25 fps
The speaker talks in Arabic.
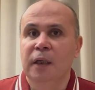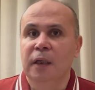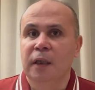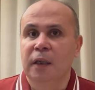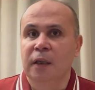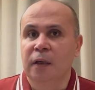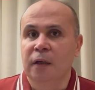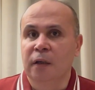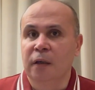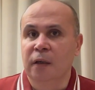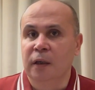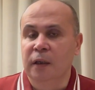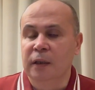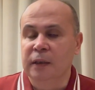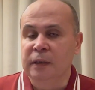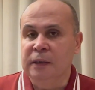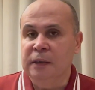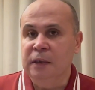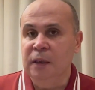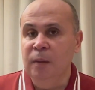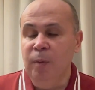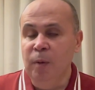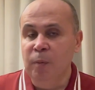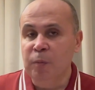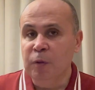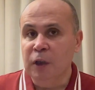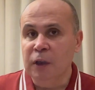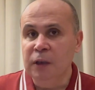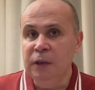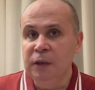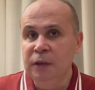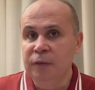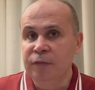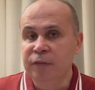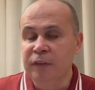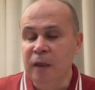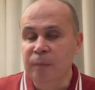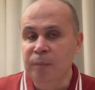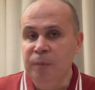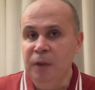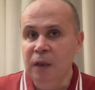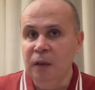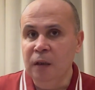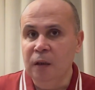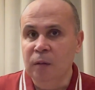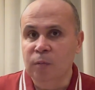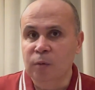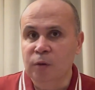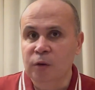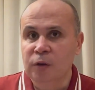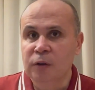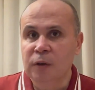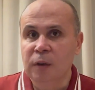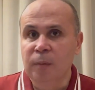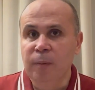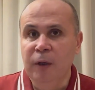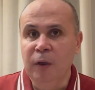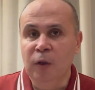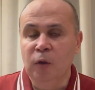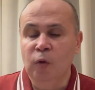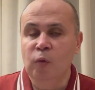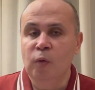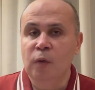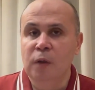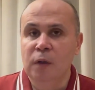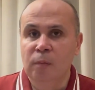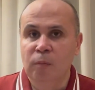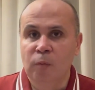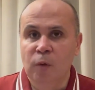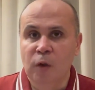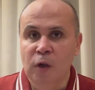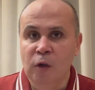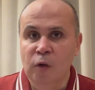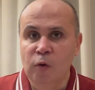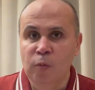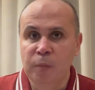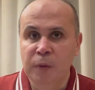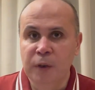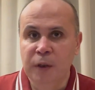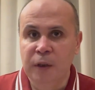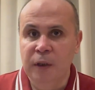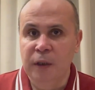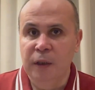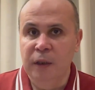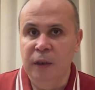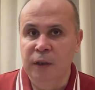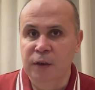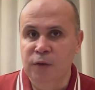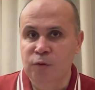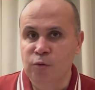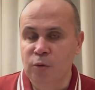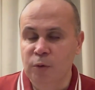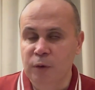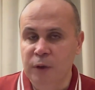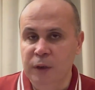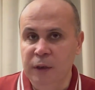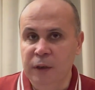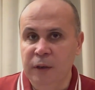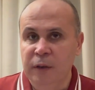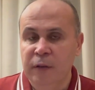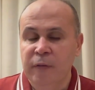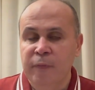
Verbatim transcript: السبب الرئيسي في جميع الامراض طبعا هو مقاومة الانسولين